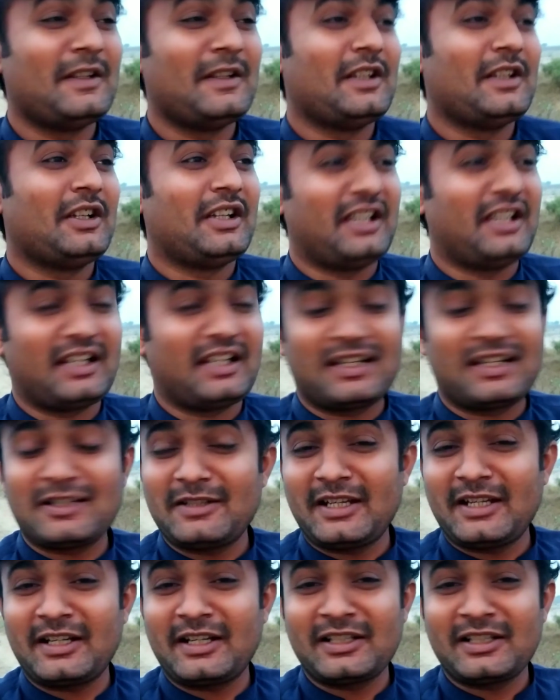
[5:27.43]
एक घंटे
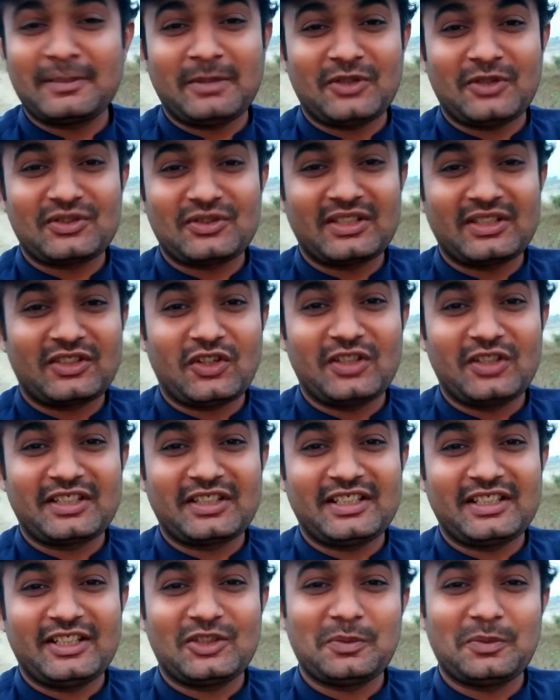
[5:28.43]
एक घंटे बाद उसने कॉल किए
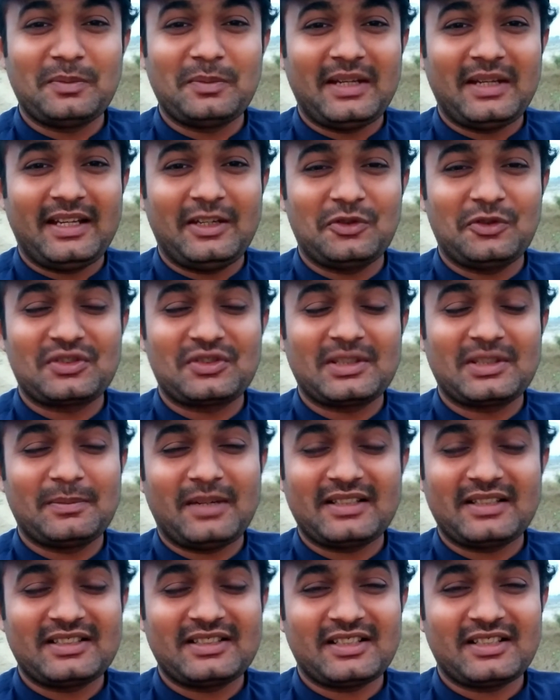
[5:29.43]
तो मैंने उससे बात
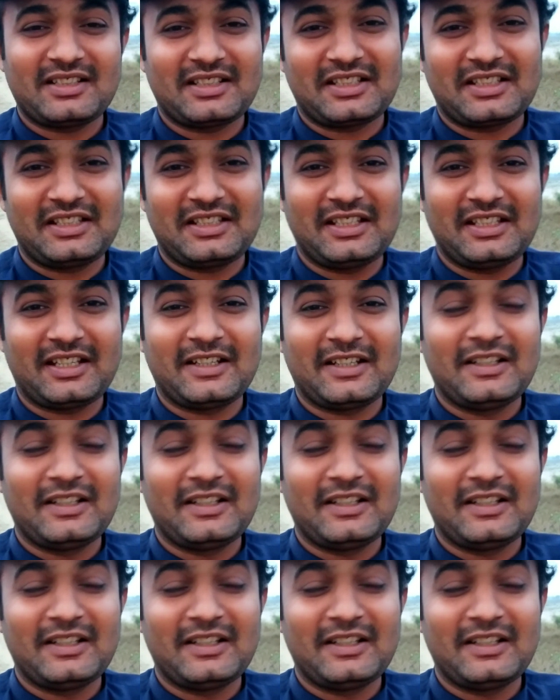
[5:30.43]
शादे की है